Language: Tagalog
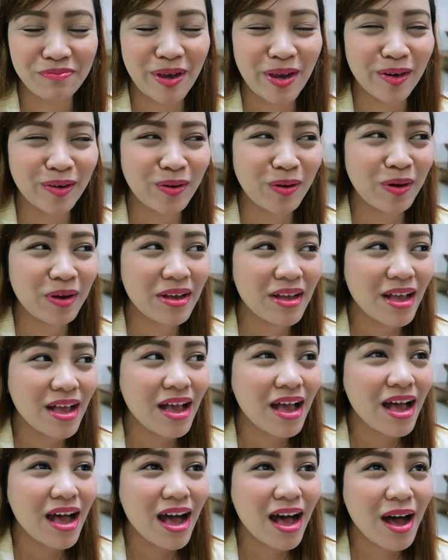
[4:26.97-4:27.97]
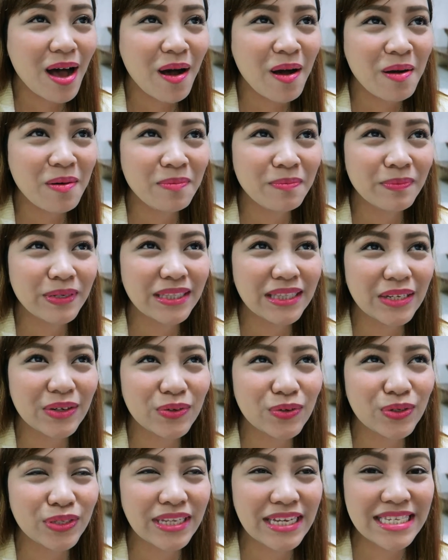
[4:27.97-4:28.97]
Pero, um, hindi
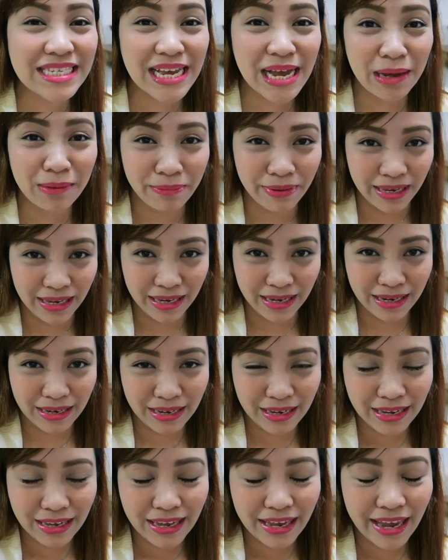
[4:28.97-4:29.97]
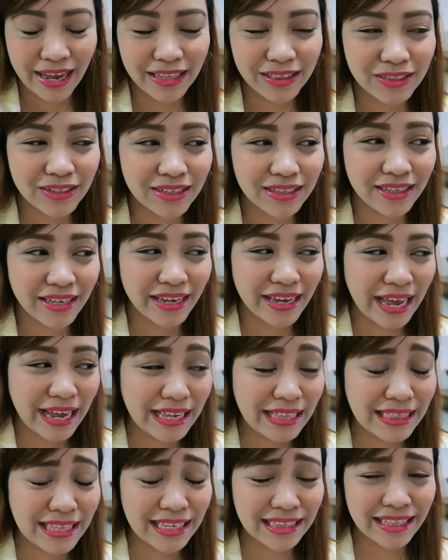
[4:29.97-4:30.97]
ko nasabi. And today,
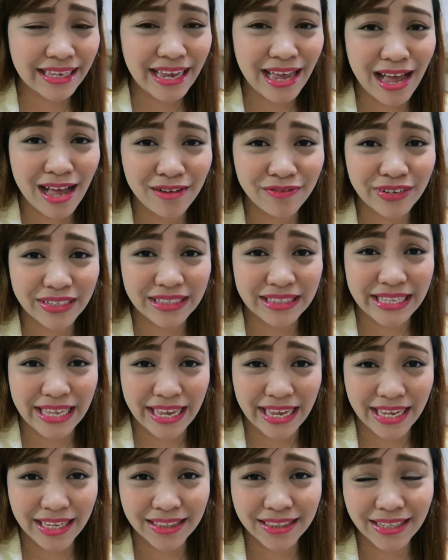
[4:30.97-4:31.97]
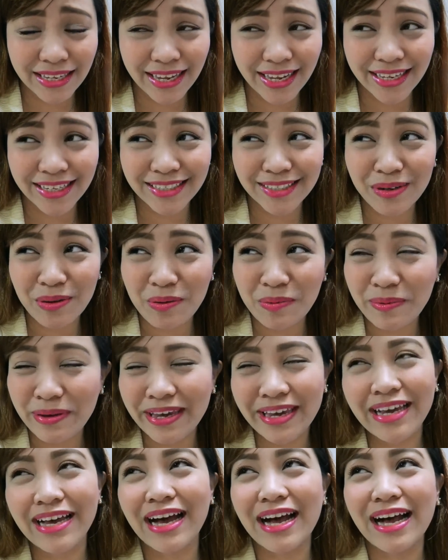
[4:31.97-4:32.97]
I think they have a date. And oh
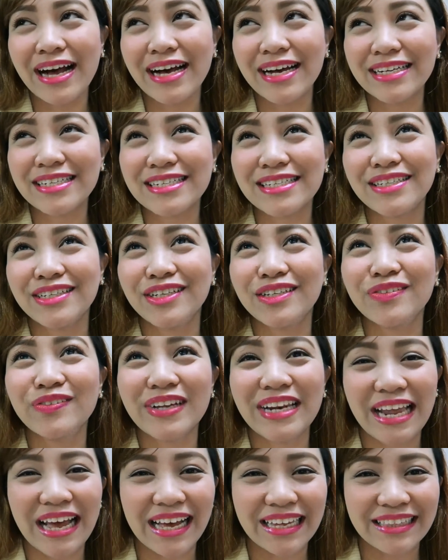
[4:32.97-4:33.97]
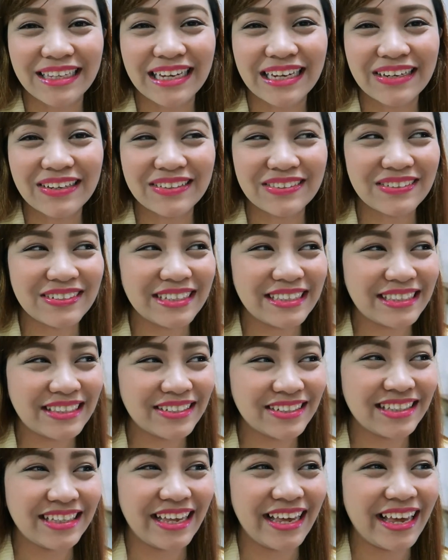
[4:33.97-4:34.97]
my gosh, third wheel ata ako
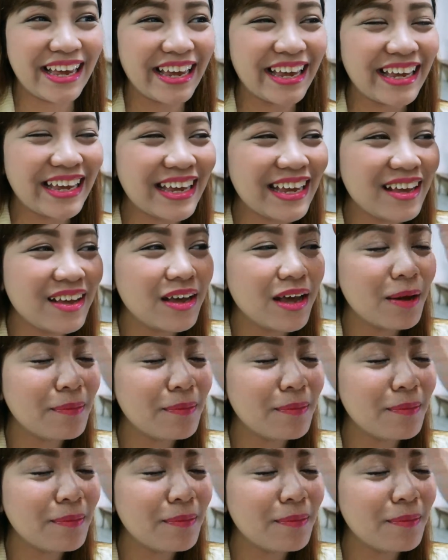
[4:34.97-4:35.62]
today.